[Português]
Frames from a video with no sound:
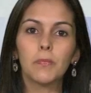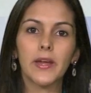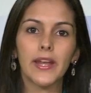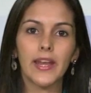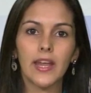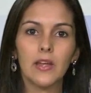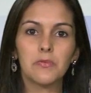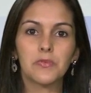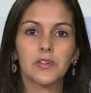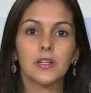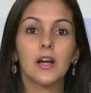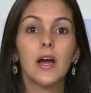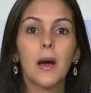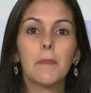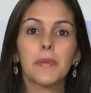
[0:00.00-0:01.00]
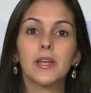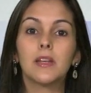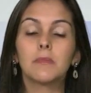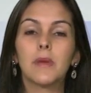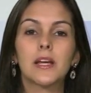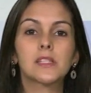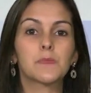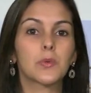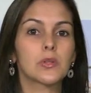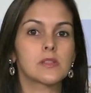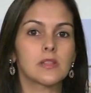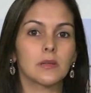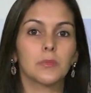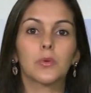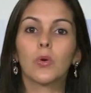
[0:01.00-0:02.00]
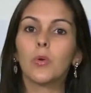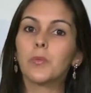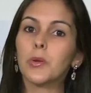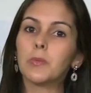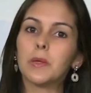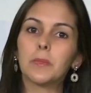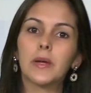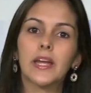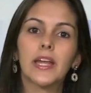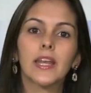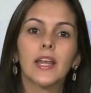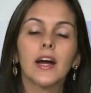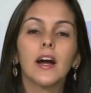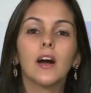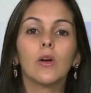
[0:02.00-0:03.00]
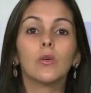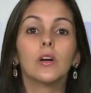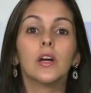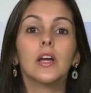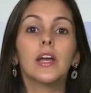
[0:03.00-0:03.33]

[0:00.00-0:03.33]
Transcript: benéfica para animais, por exemplo, com problema renal